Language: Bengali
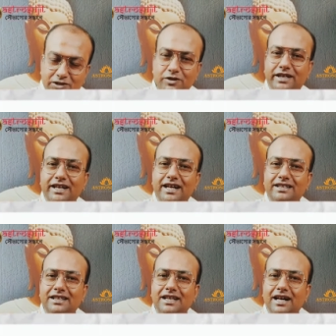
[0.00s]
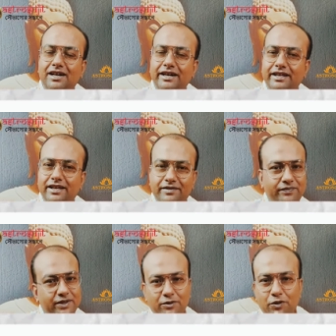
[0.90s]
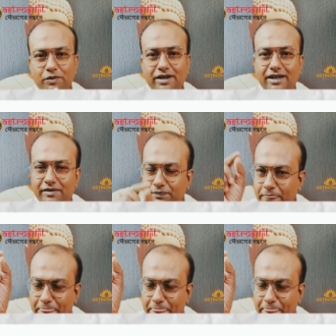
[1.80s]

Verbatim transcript: পিছনে টেনে একটা দাগ কাটে দেয় করবেন না